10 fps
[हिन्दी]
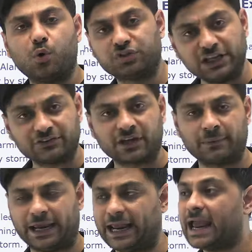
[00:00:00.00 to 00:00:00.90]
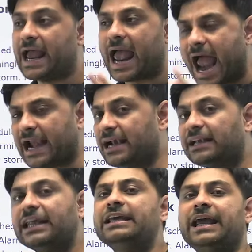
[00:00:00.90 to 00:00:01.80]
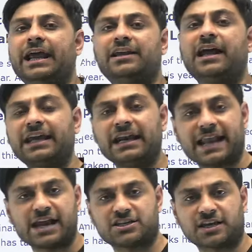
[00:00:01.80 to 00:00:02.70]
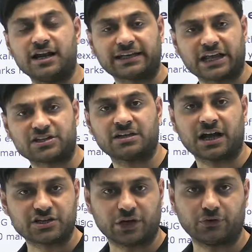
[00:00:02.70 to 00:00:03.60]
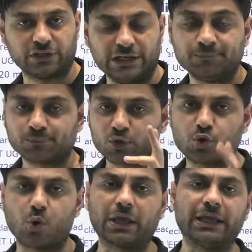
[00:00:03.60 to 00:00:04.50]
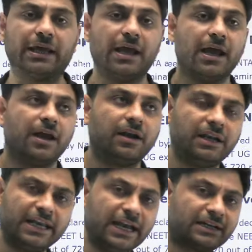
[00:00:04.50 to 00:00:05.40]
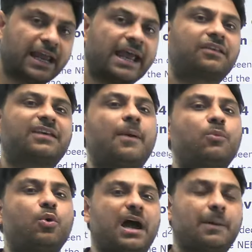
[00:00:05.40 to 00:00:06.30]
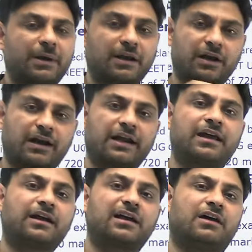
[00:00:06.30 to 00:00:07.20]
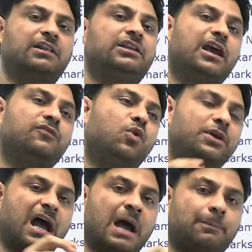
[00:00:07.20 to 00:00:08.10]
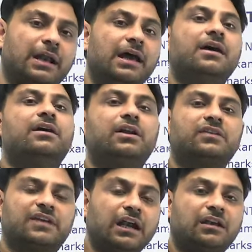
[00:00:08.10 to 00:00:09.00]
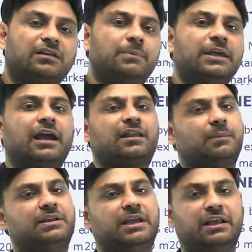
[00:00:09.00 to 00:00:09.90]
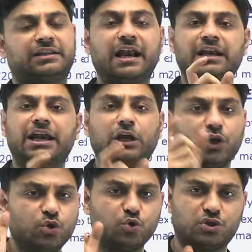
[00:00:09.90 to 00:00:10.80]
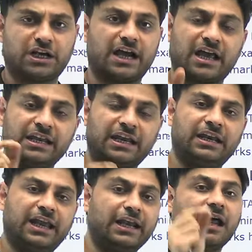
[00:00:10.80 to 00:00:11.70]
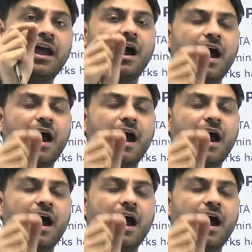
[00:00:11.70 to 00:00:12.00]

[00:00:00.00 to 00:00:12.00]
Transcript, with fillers: उसी समय एनटीए यानी कि नेशनल टेस्टिंग एजेंसी जो कि नीट के एग्जाम को यहां पर कंडक्ट करवाती है वो यहां पर रिजल्ट तभी के तभी दे देती है नीट यूजी का यानी कि नीट